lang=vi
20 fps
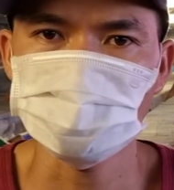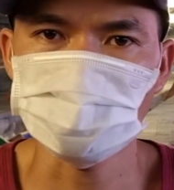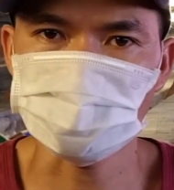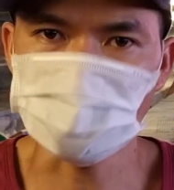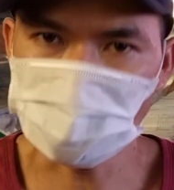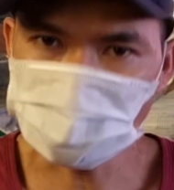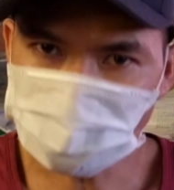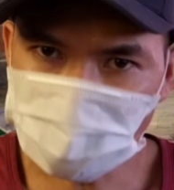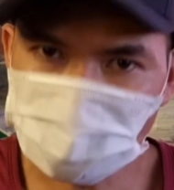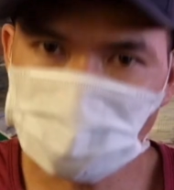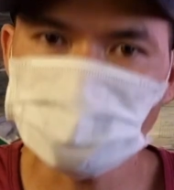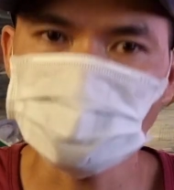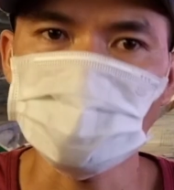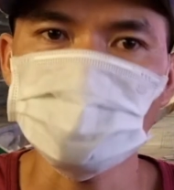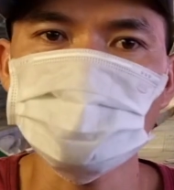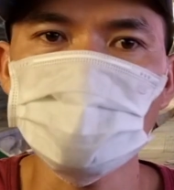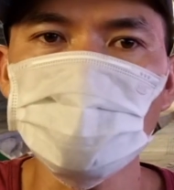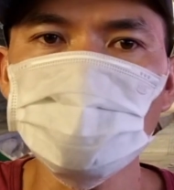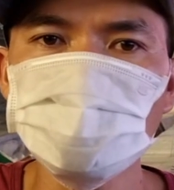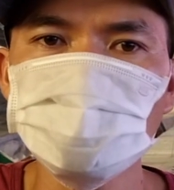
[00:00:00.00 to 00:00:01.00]
thì khả năng nó
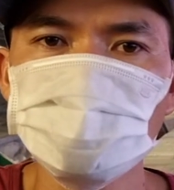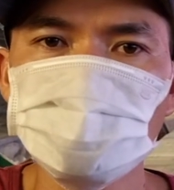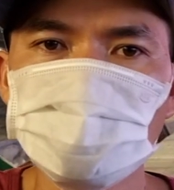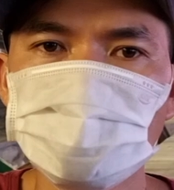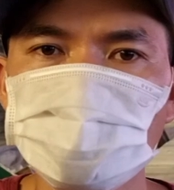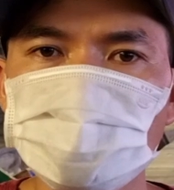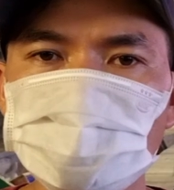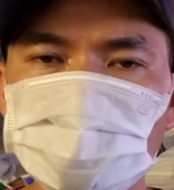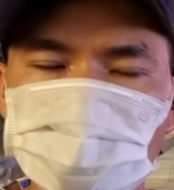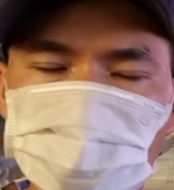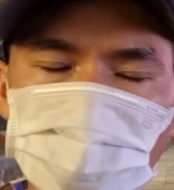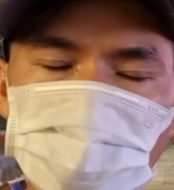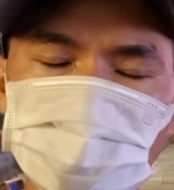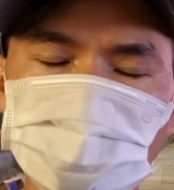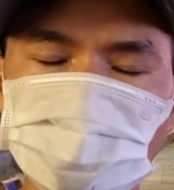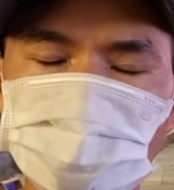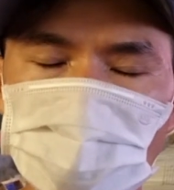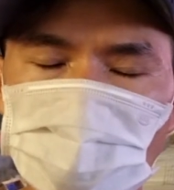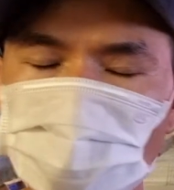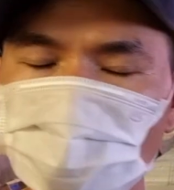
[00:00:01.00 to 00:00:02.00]
sẽ sống
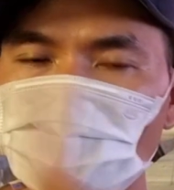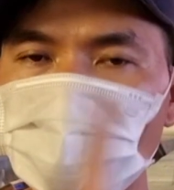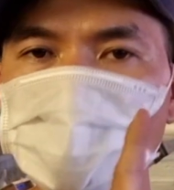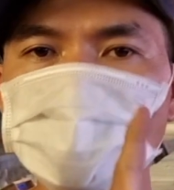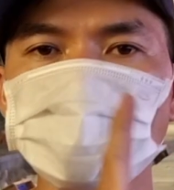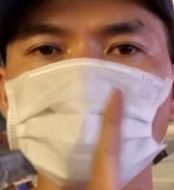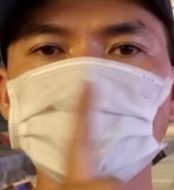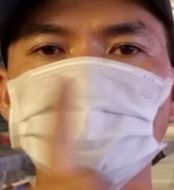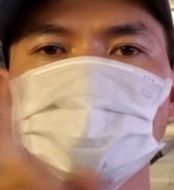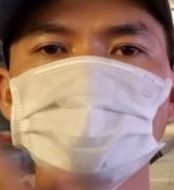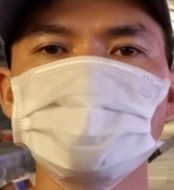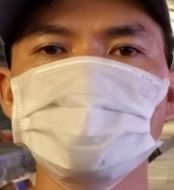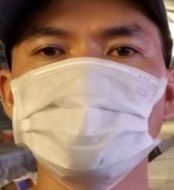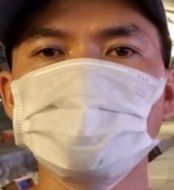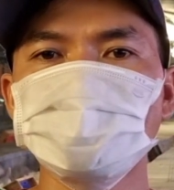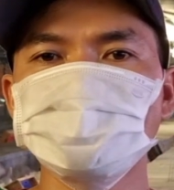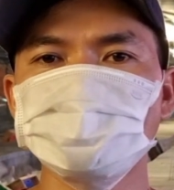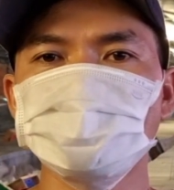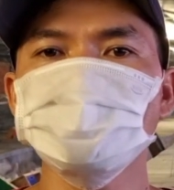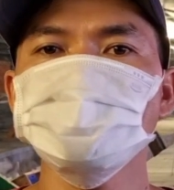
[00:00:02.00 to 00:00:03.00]
để trẻ quá
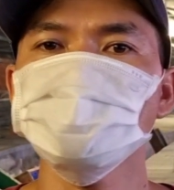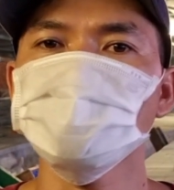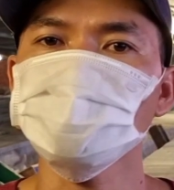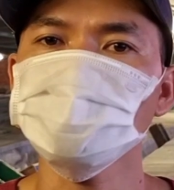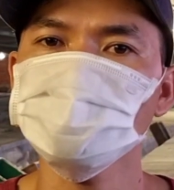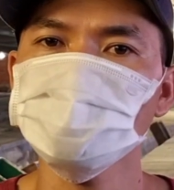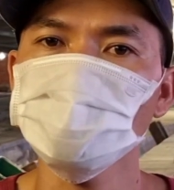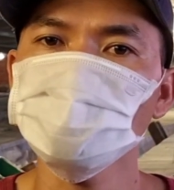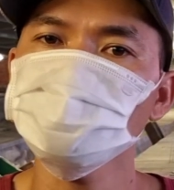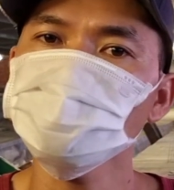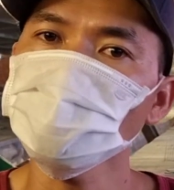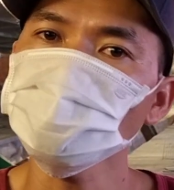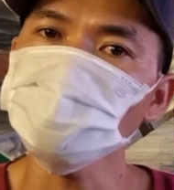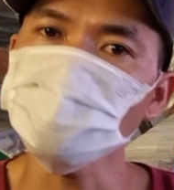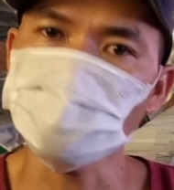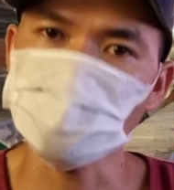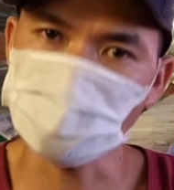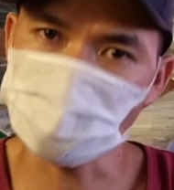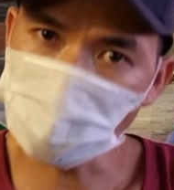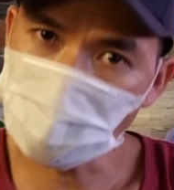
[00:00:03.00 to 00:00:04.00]
là sẽ không,
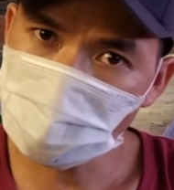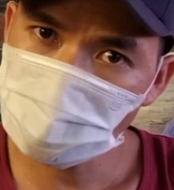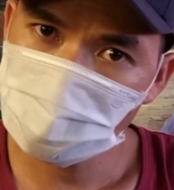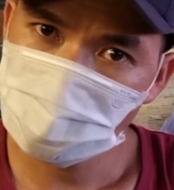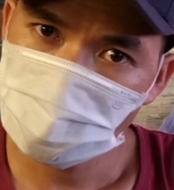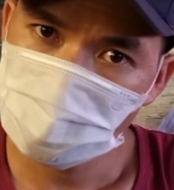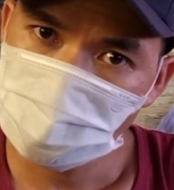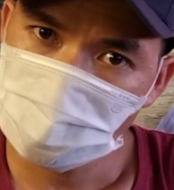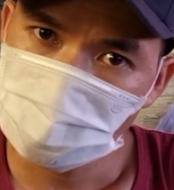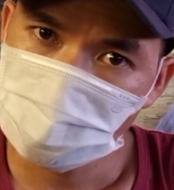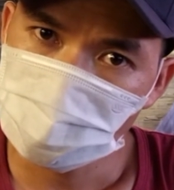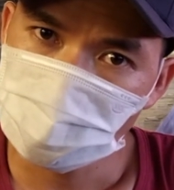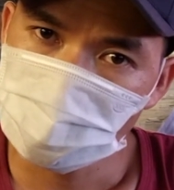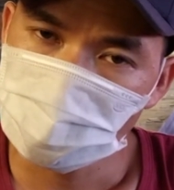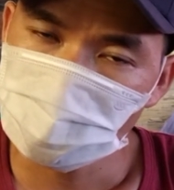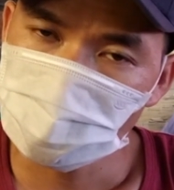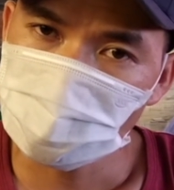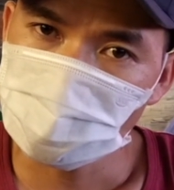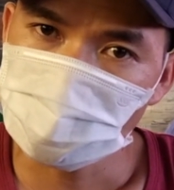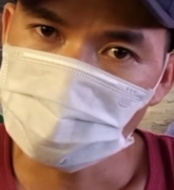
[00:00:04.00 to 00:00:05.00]
sống được nữa
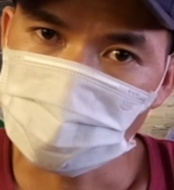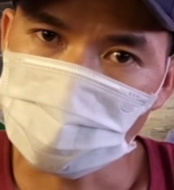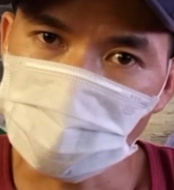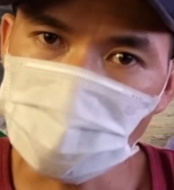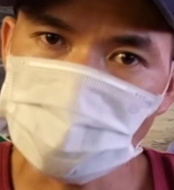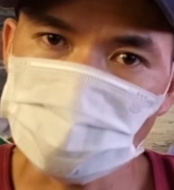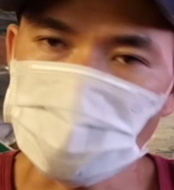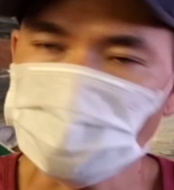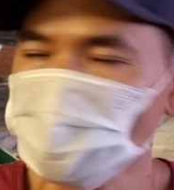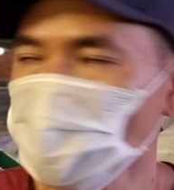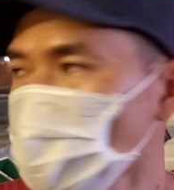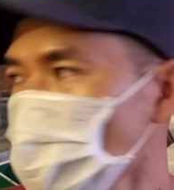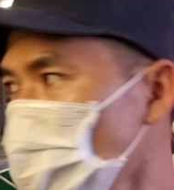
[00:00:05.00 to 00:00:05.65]
đó còn